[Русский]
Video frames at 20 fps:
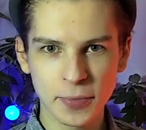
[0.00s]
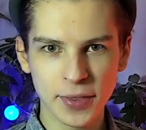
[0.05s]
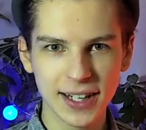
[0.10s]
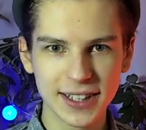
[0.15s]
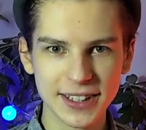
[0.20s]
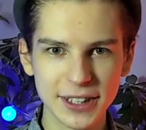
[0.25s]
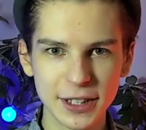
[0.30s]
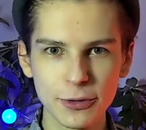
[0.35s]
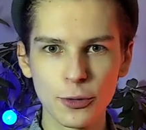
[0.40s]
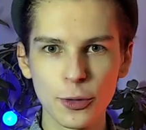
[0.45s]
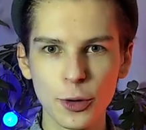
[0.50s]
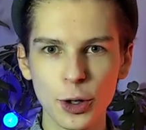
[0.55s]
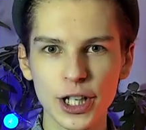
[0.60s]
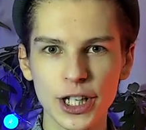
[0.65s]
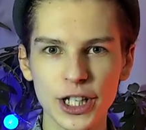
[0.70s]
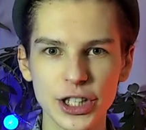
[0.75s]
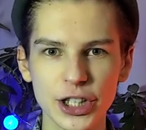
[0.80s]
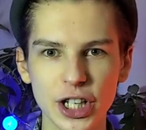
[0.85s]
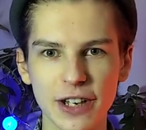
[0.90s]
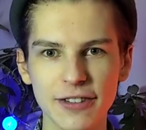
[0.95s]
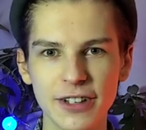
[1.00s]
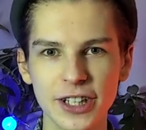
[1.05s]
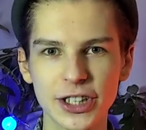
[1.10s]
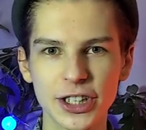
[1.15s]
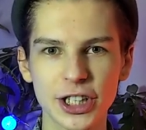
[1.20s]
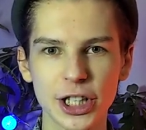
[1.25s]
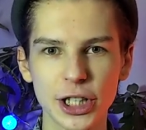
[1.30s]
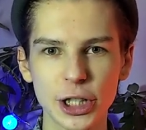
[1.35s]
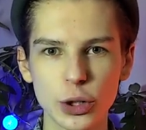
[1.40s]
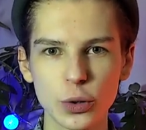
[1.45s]
невольная
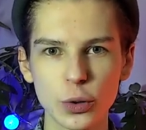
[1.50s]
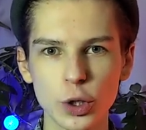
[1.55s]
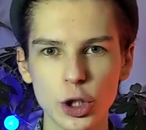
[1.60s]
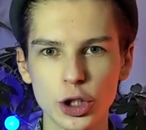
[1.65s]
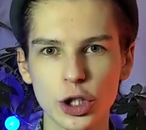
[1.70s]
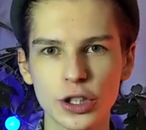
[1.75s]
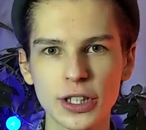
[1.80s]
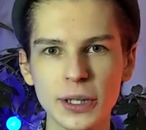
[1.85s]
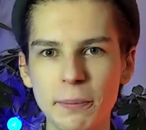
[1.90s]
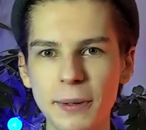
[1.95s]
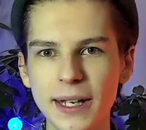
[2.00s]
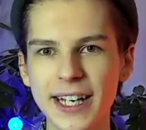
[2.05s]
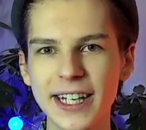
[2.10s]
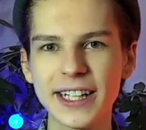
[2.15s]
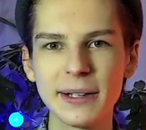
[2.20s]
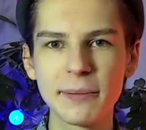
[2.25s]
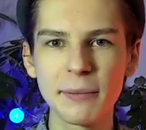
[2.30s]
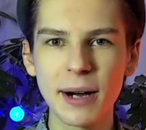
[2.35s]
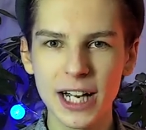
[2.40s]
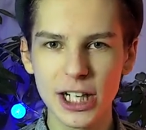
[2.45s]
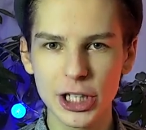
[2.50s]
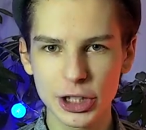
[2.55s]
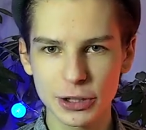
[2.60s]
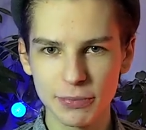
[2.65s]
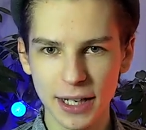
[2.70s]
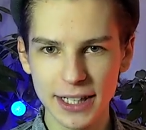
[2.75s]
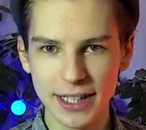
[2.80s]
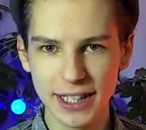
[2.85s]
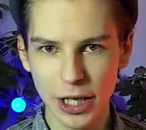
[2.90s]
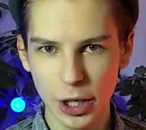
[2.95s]
человеческая штука, что ты перенимаешь
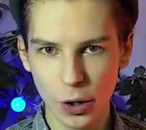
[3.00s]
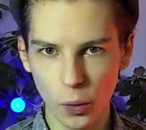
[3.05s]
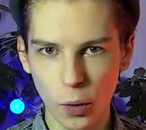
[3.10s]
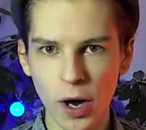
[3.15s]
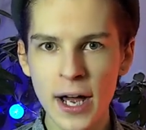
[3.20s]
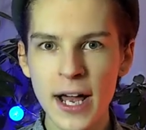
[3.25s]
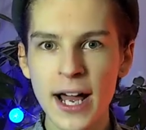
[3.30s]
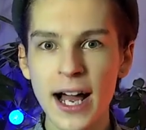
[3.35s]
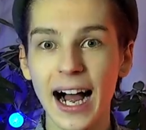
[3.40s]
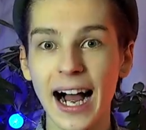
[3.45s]
манеру.